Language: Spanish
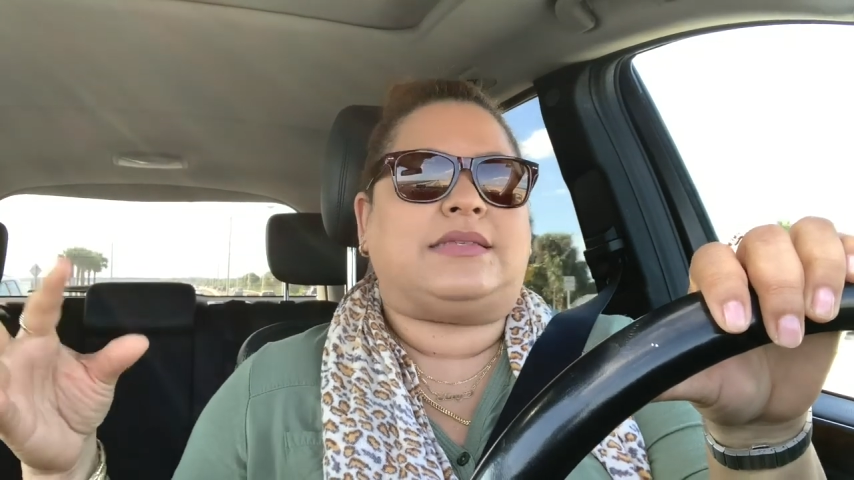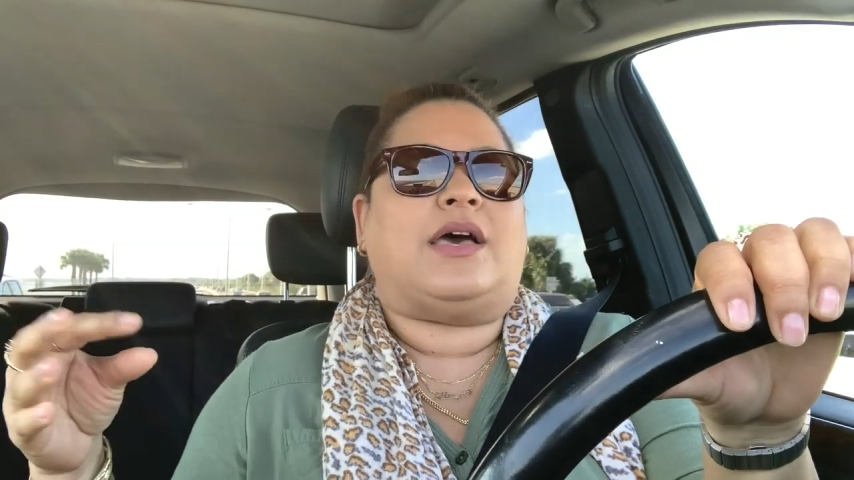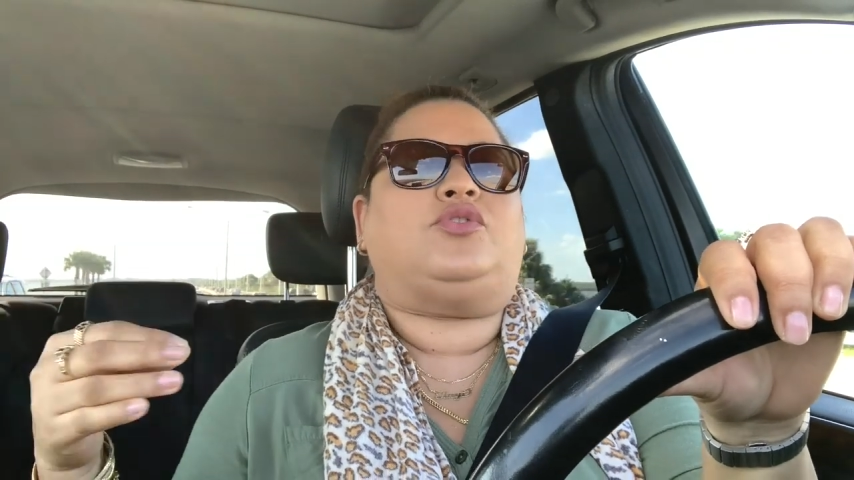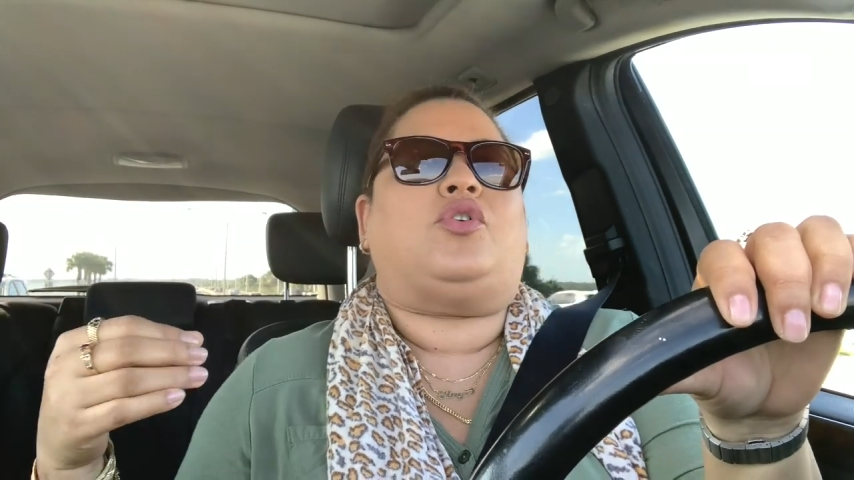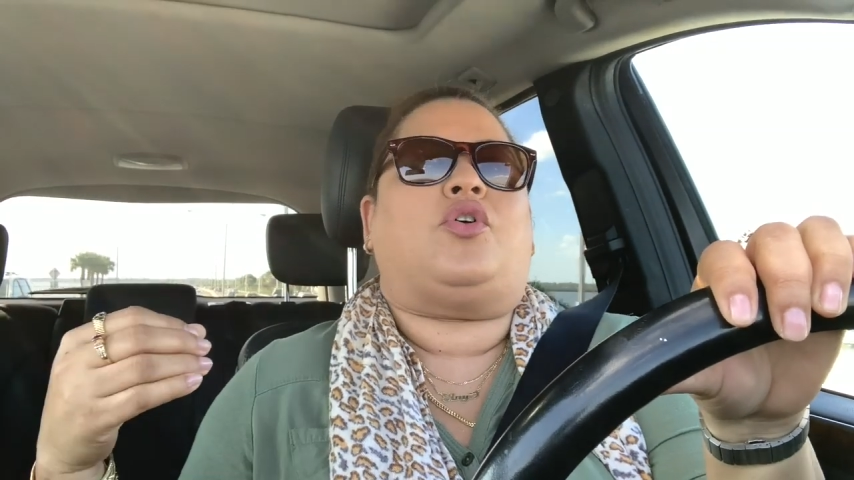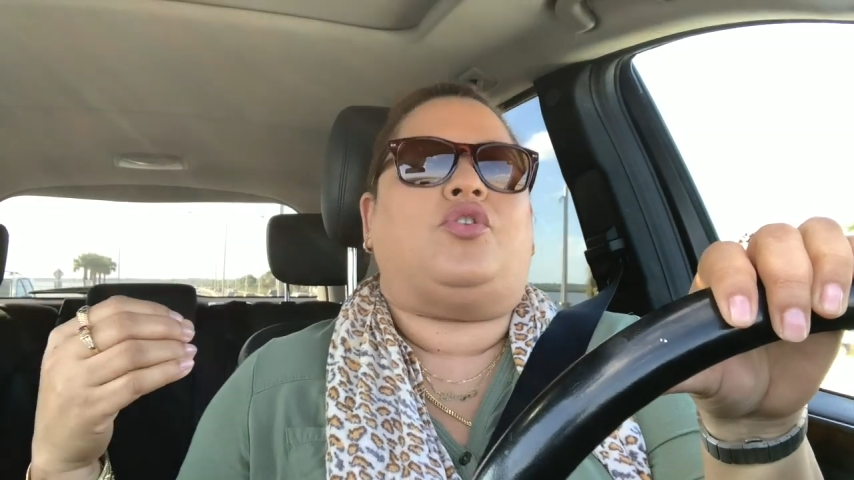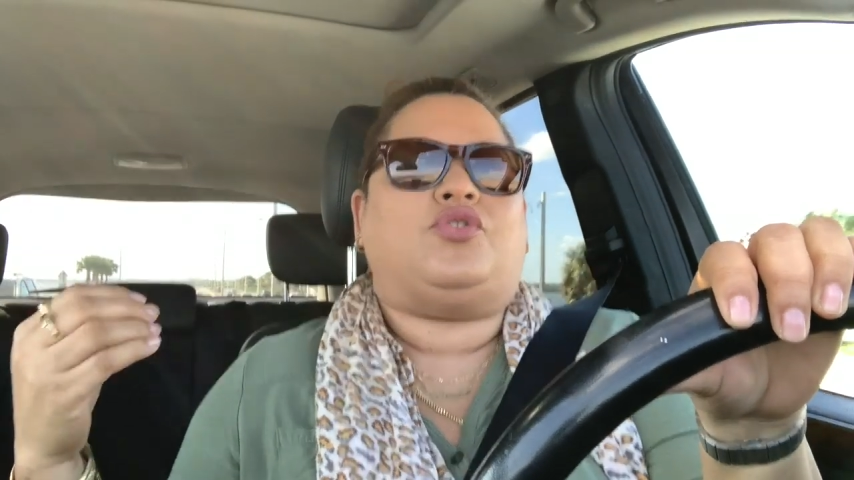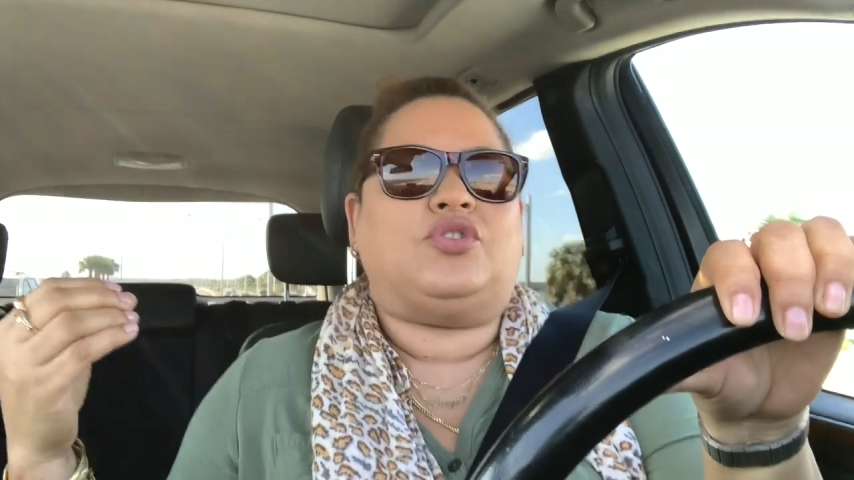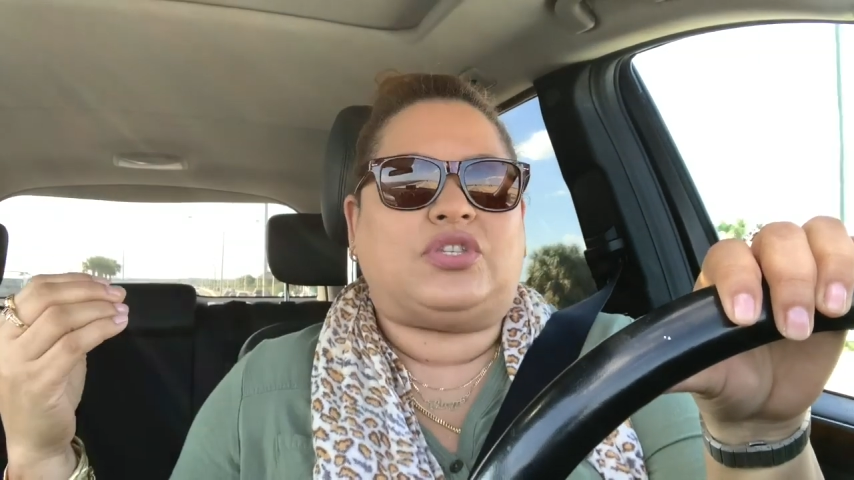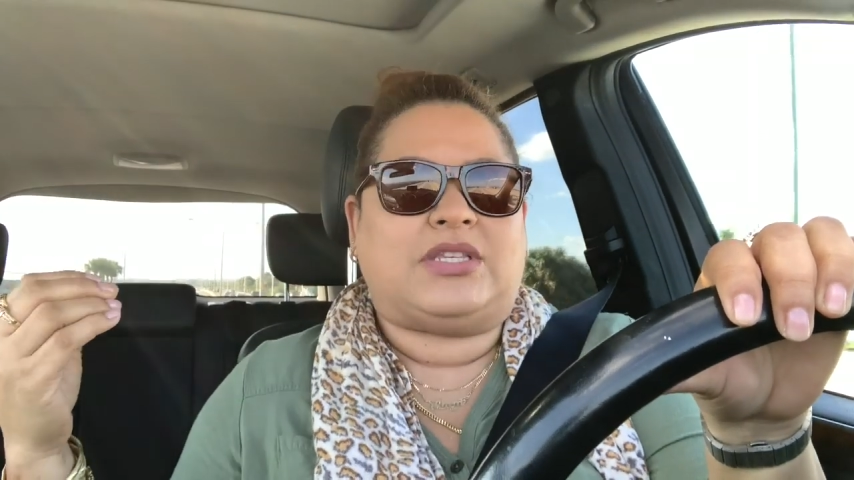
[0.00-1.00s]
es
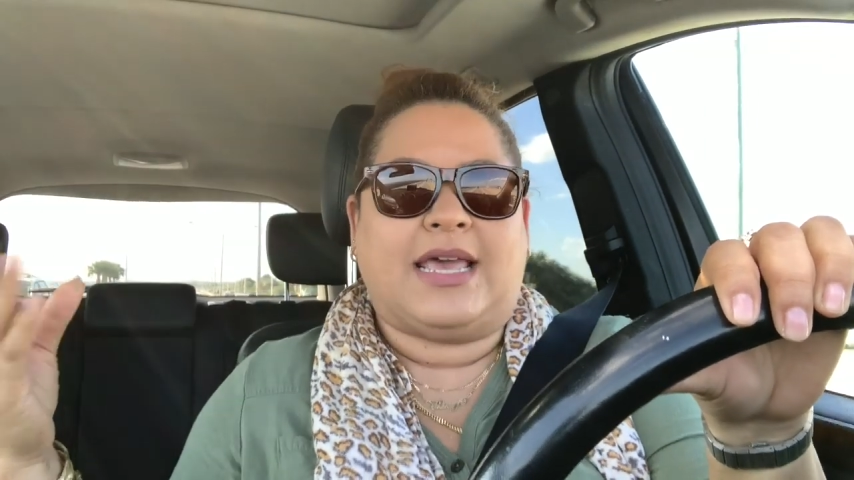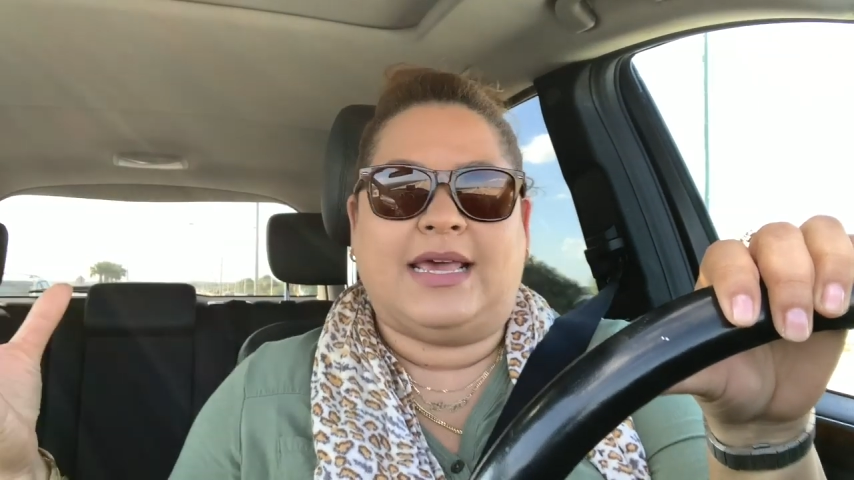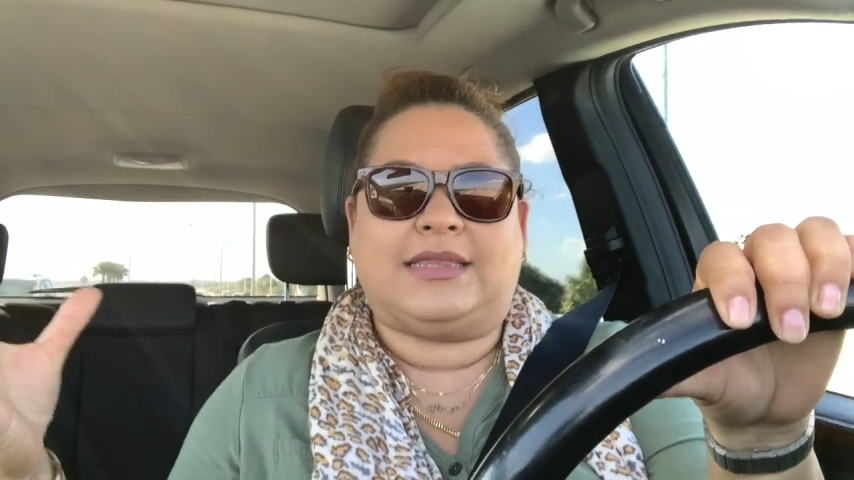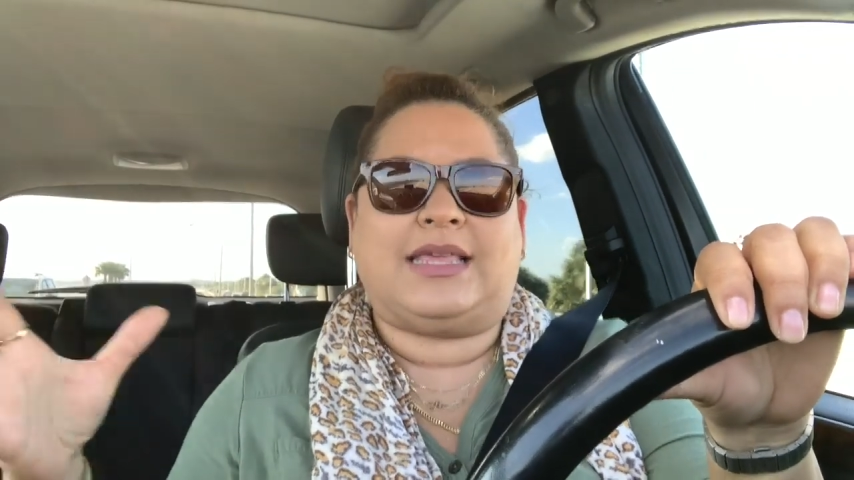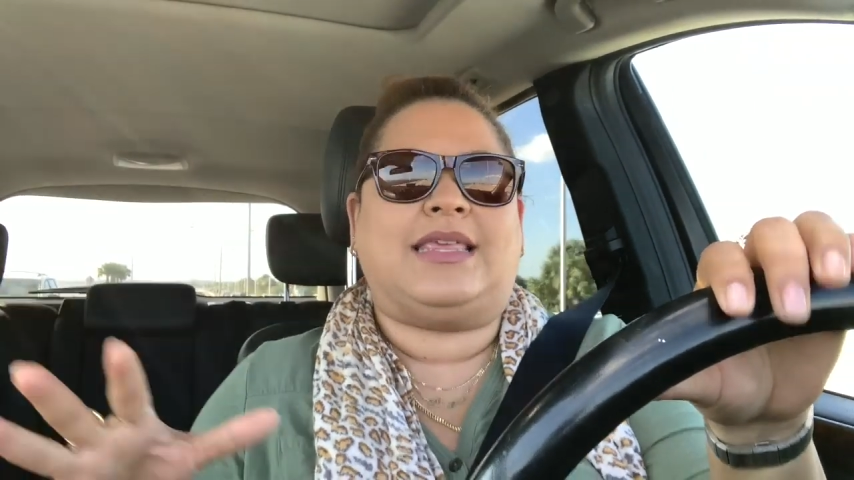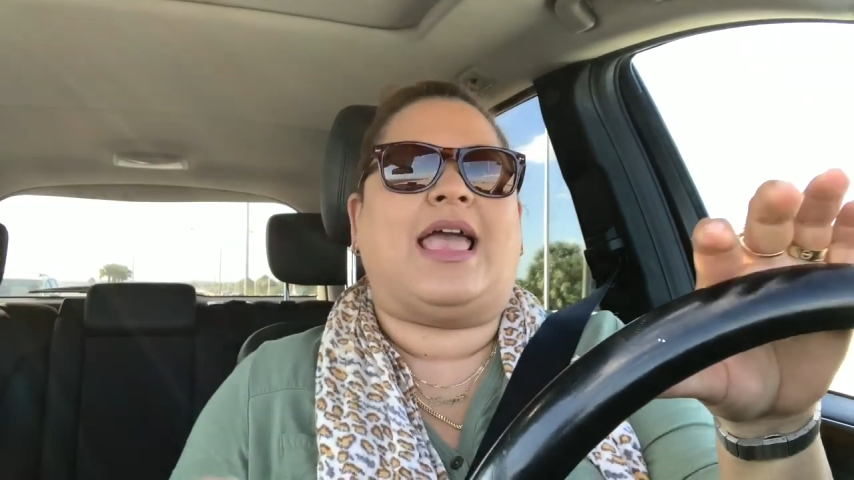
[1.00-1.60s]
autoconocerte